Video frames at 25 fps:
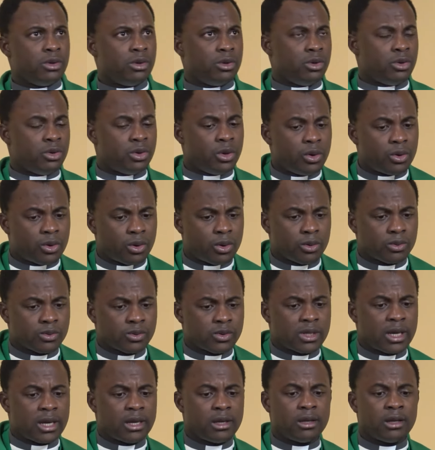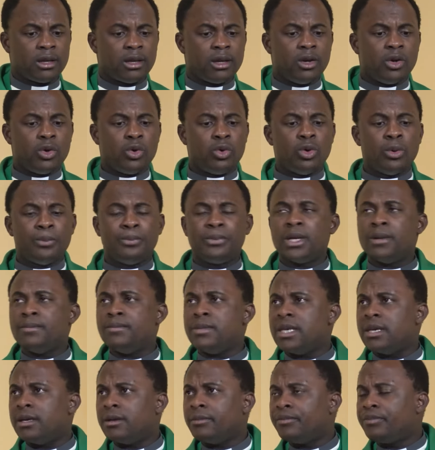deux conseils. Le
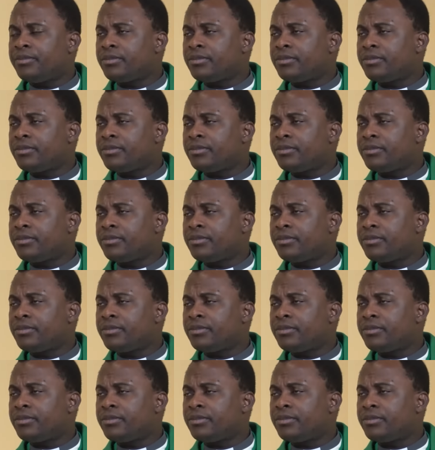premier,